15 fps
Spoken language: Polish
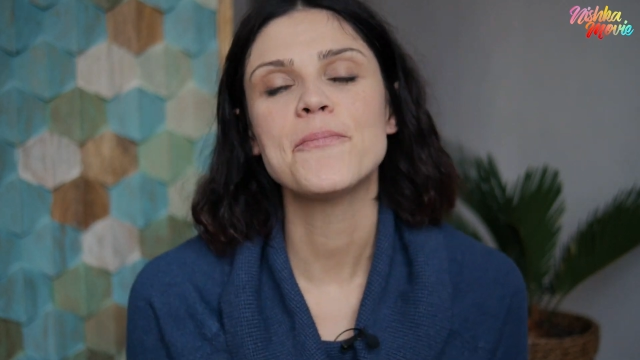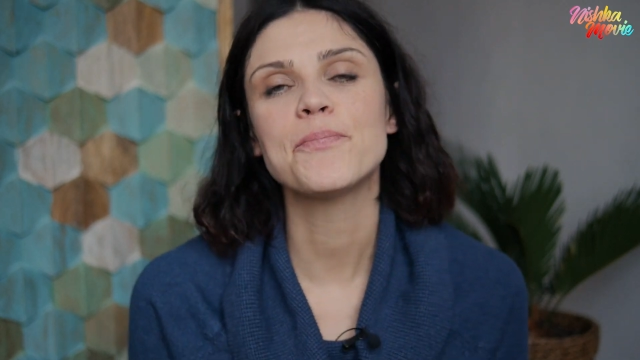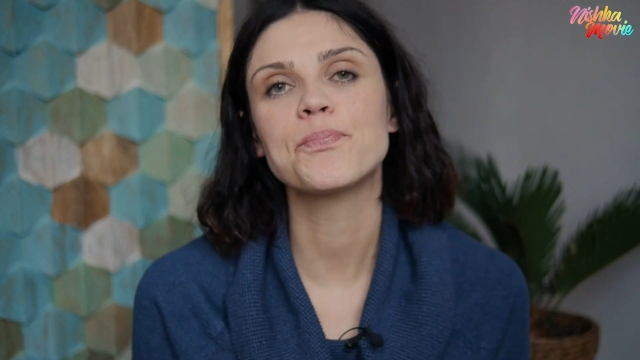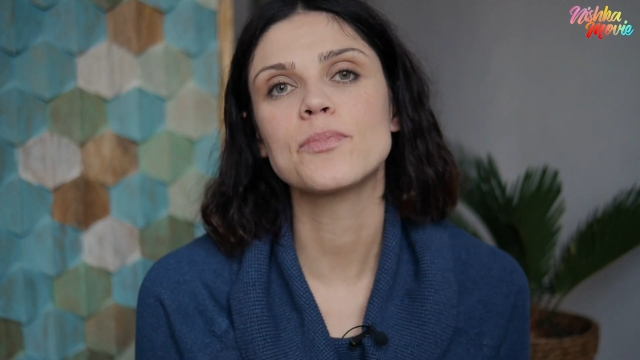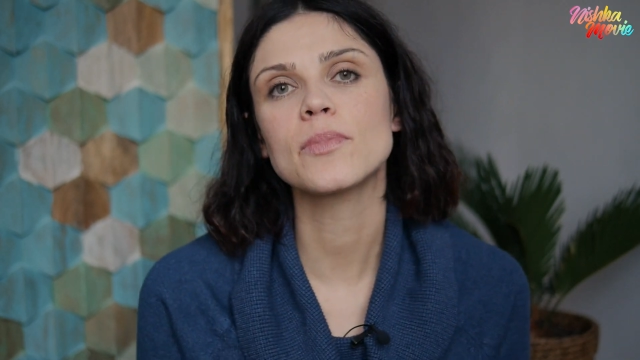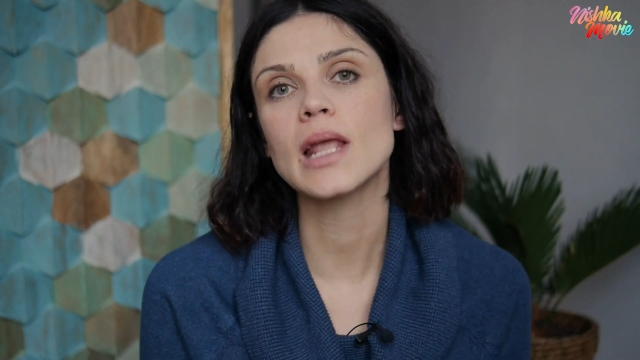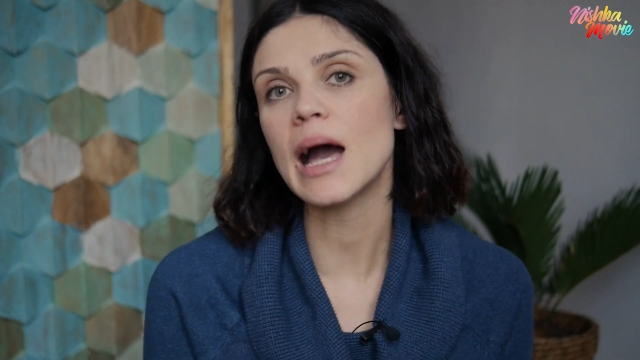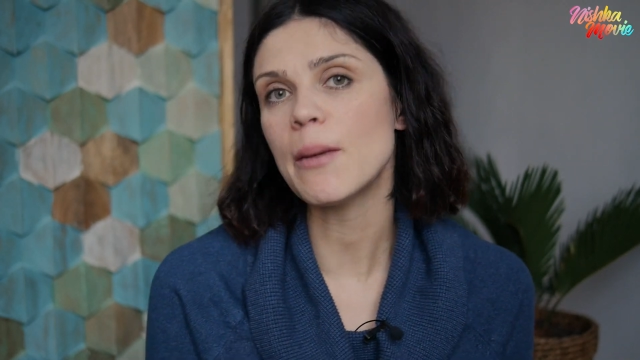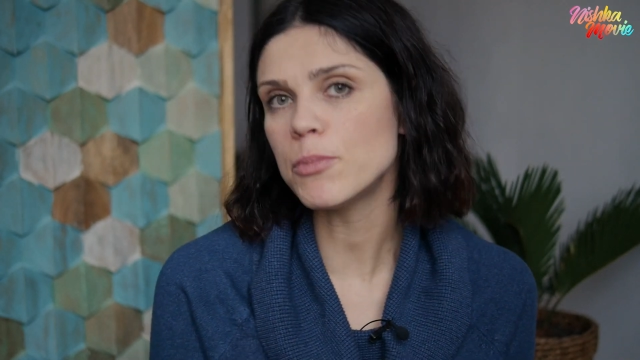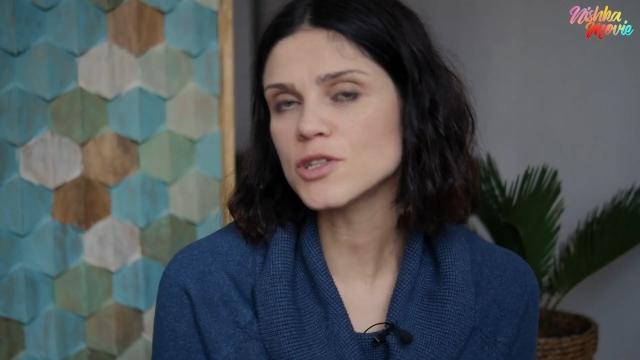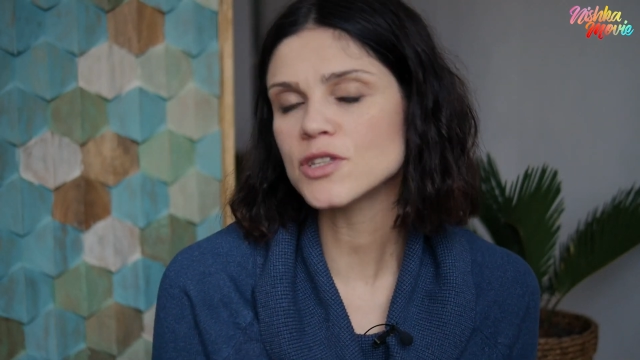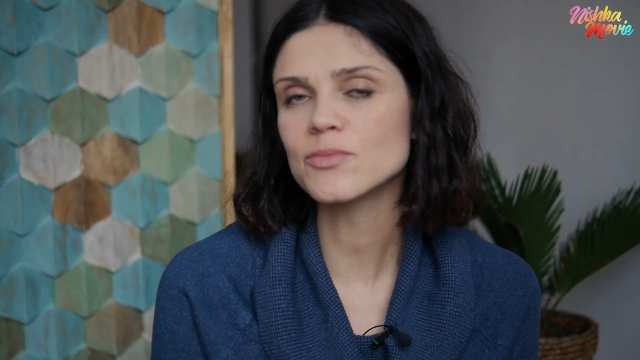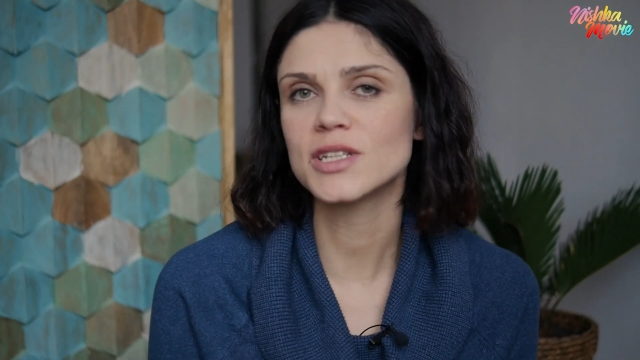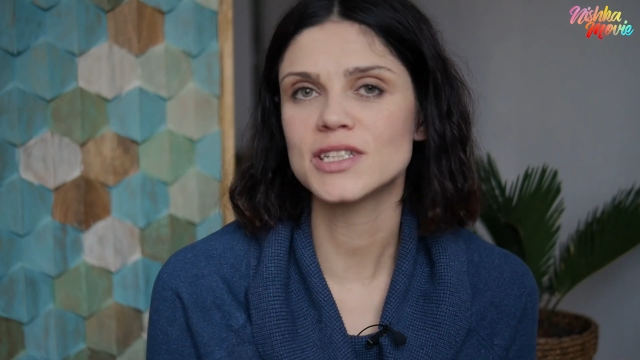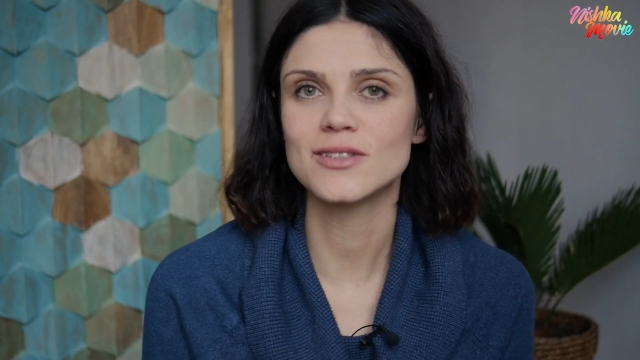mm, a
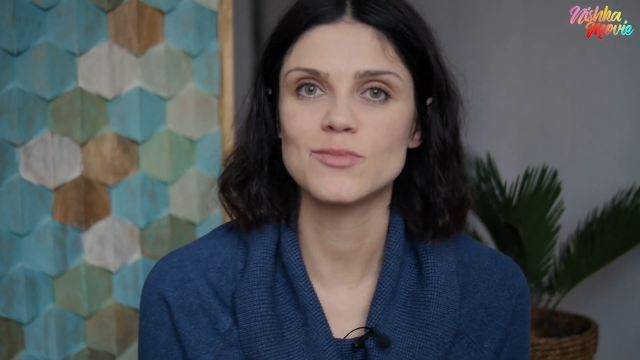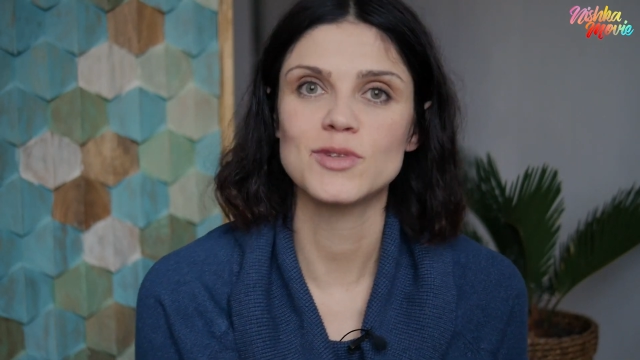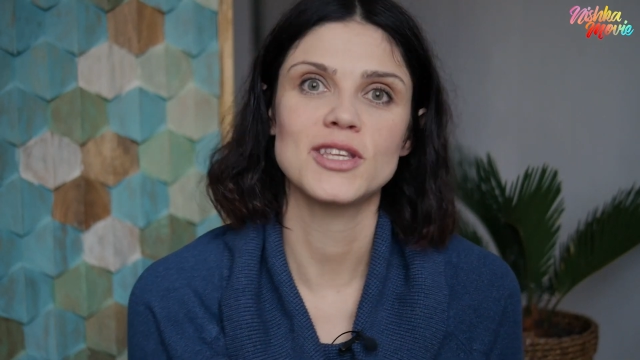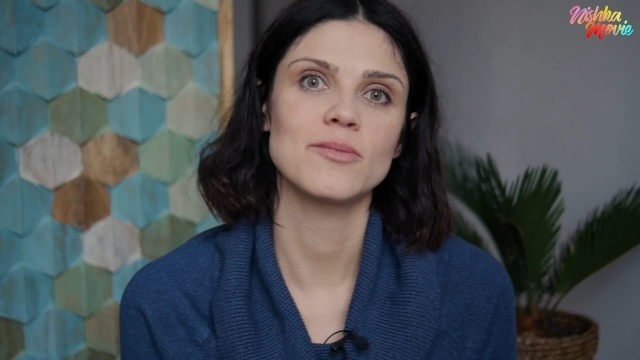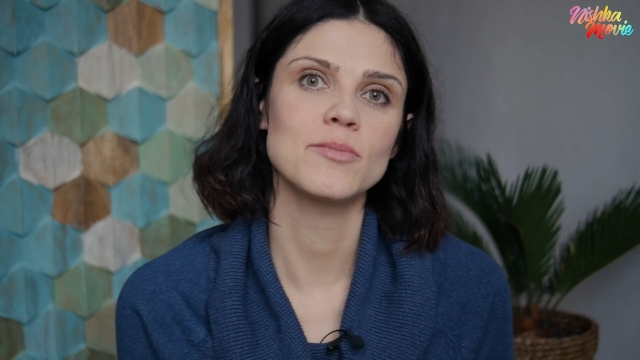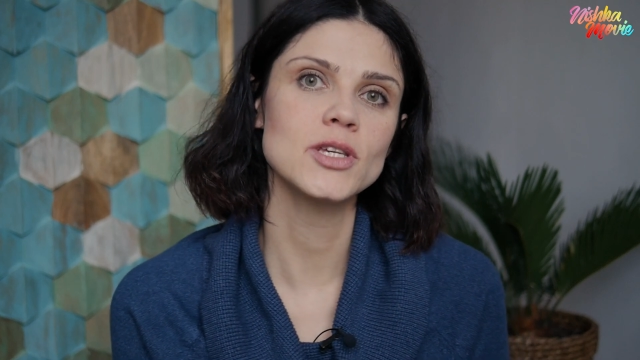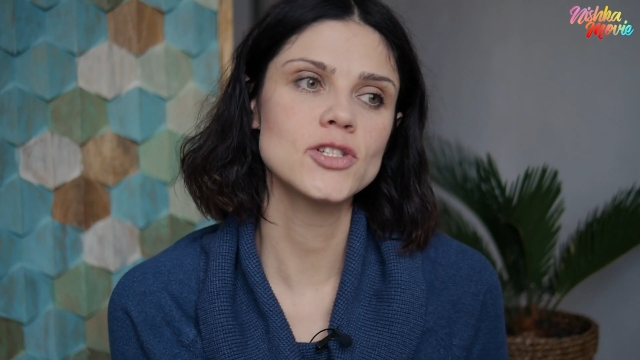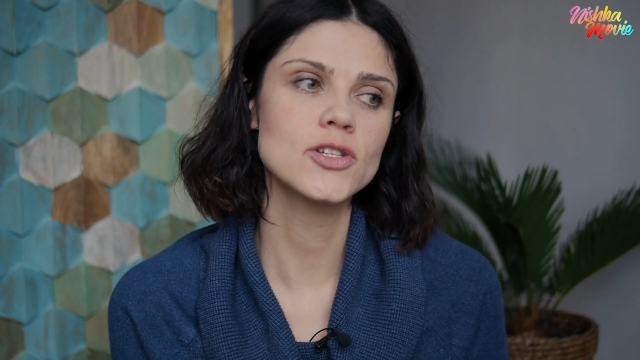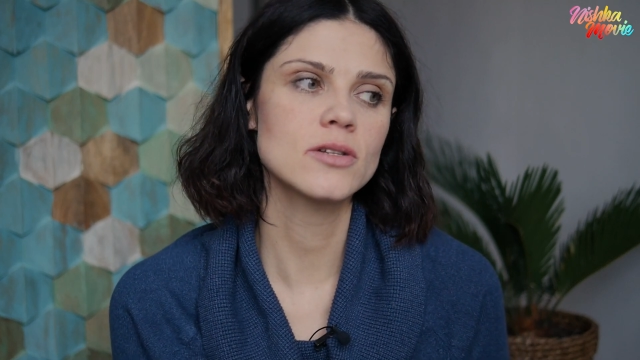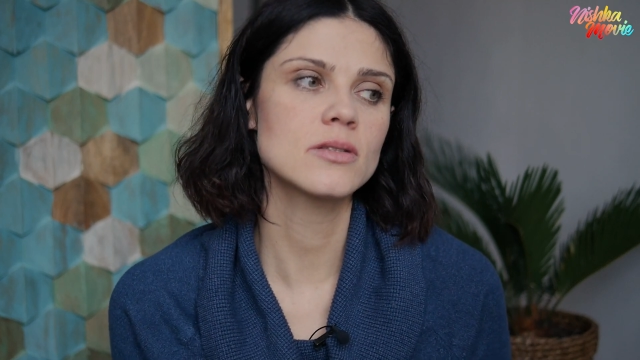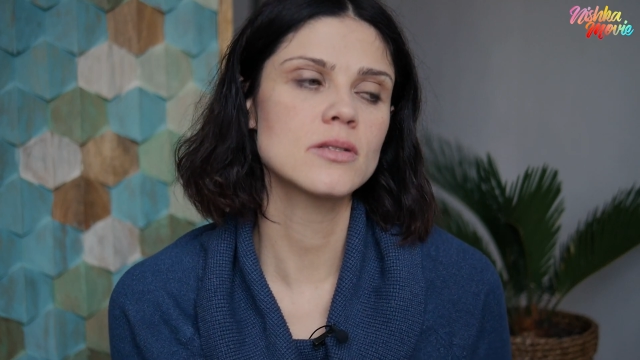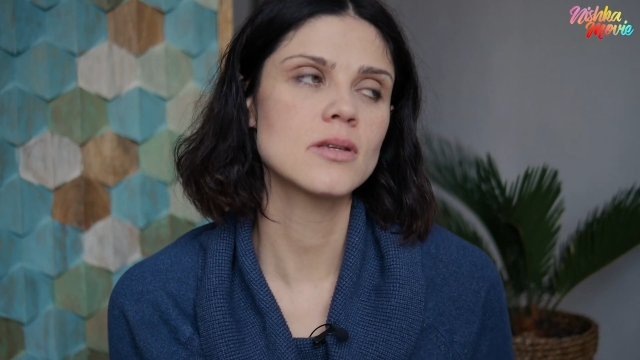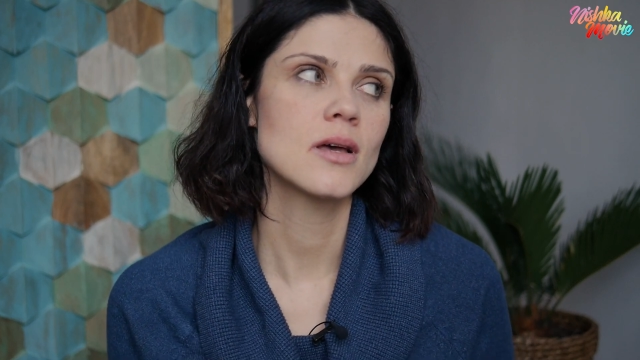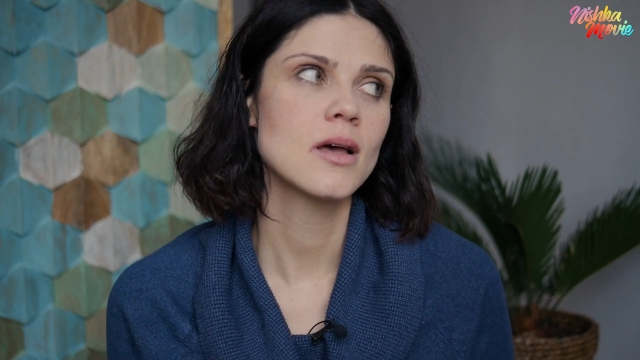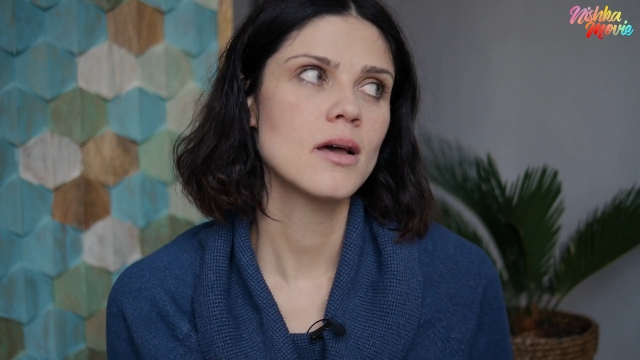potem, kiedy minie
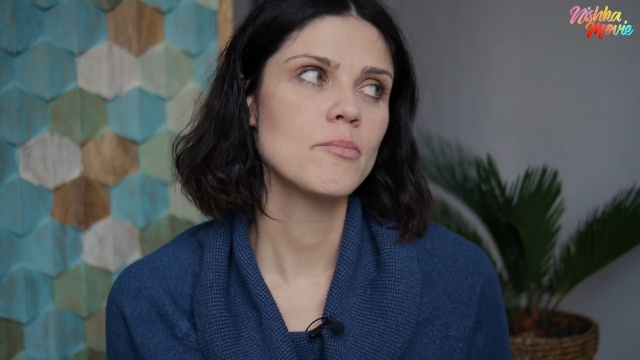miesiąc,